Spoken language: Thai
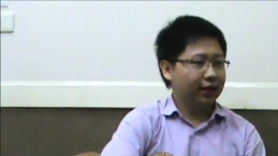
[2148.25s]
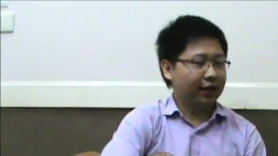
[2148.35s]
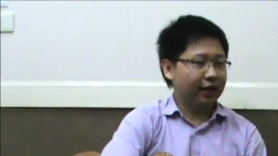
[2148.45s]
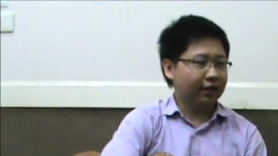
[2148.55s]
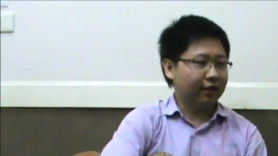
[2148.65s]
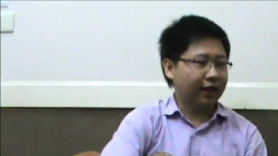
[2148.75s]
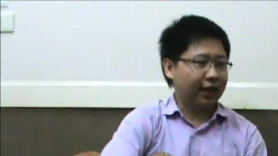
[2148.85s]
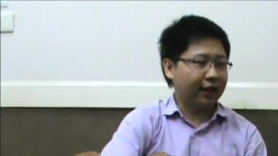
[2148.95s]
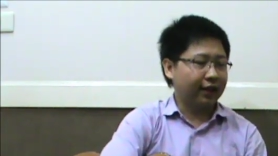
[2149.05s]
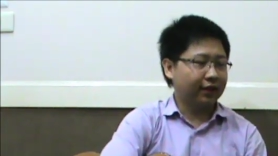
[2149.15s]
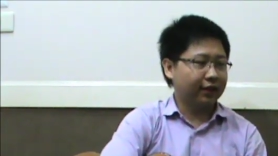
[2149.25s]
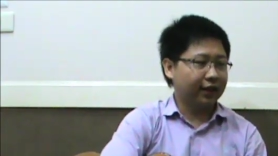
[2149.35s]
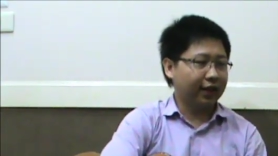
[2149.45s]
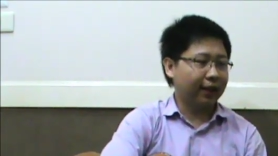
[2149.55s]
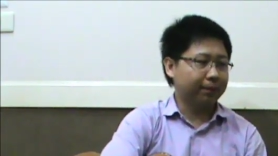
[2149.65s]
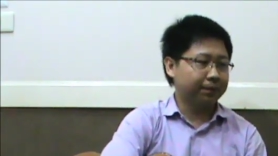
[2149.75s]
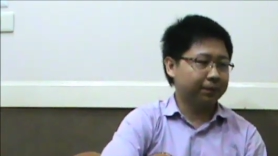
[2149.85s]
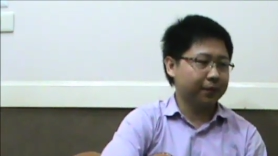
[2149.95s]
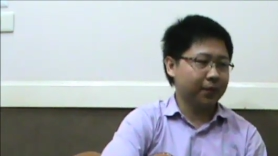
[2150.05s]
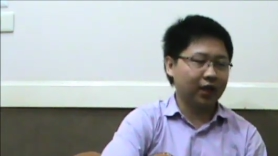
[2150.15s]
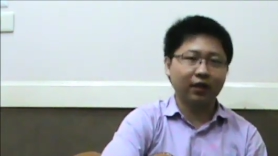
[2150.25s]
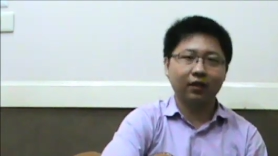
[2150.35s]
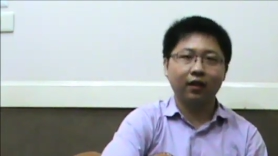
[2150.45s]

การศึกษานะครับแล้